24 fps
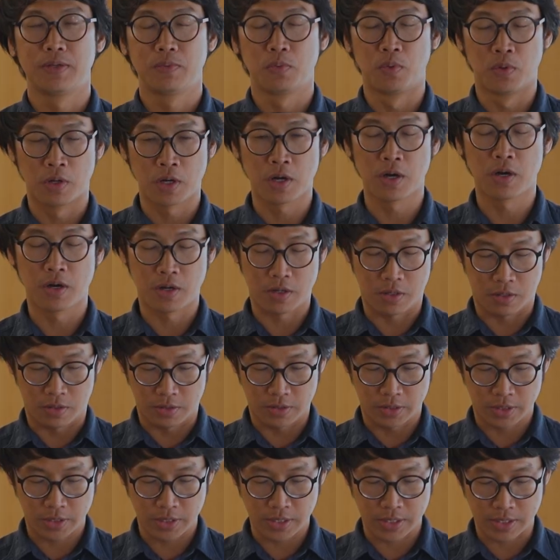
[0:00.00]
หัวข้อ
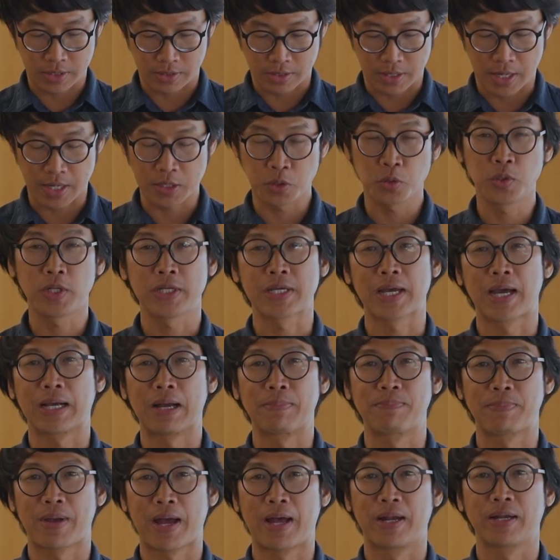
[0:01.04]
เรื่องอยุธยา
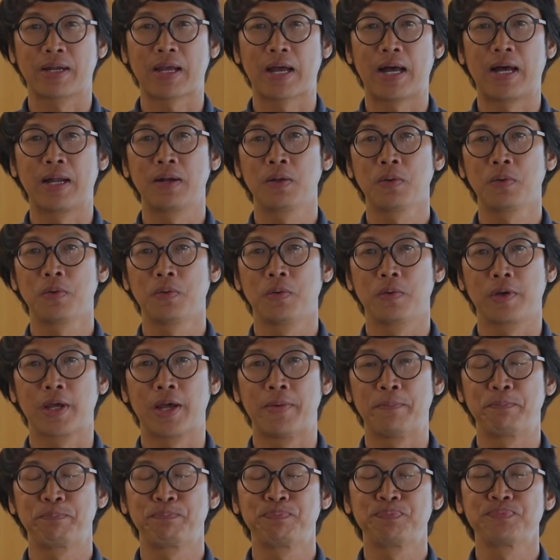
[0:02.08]
กับการค้าโลก ค
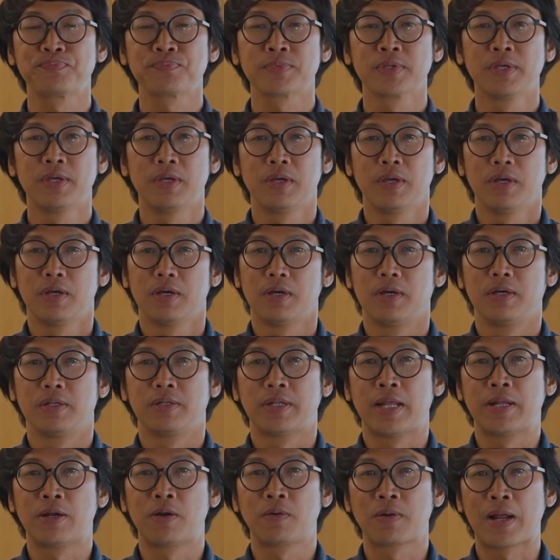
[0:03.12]
รับ
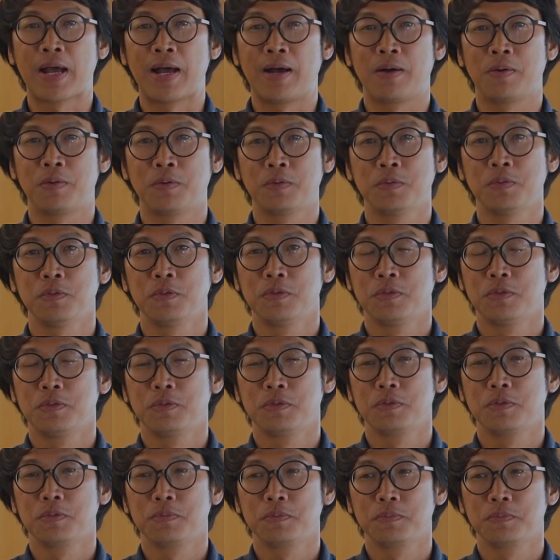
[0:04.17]
ในรา
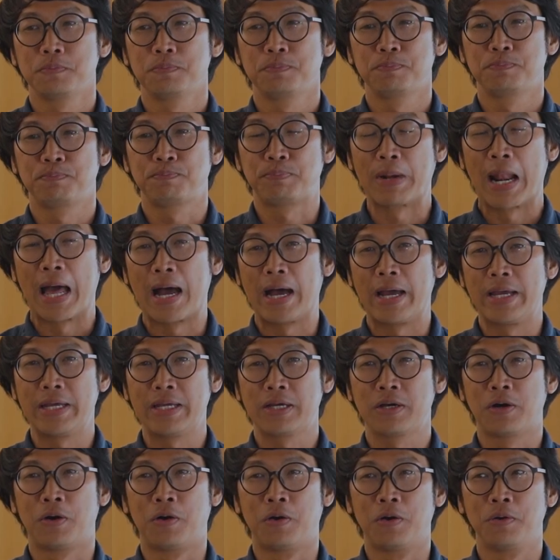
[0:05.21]
วๆปลาย
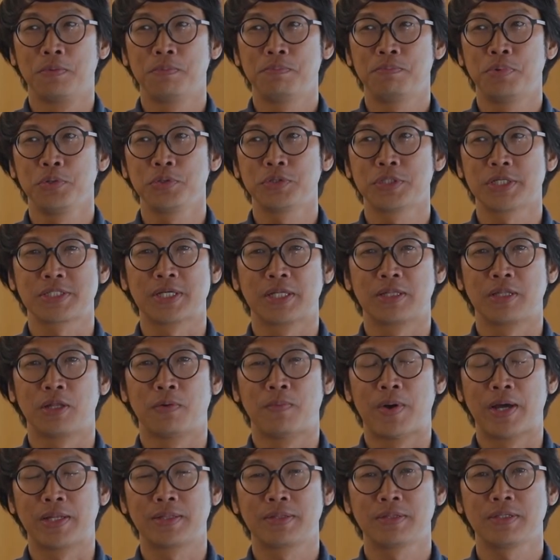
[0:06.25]
ของพุทธศต
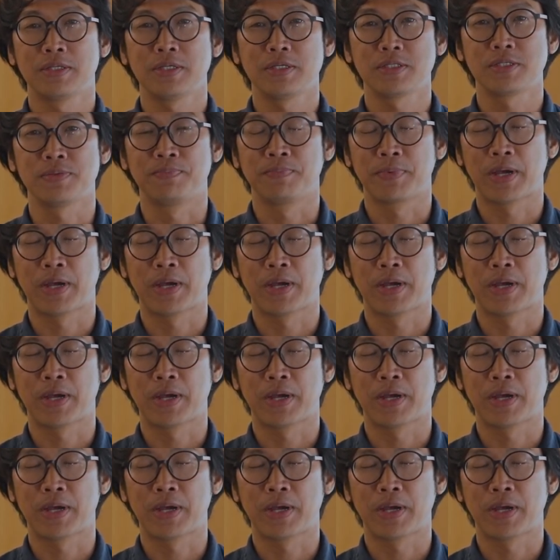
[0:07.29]
วรรษที่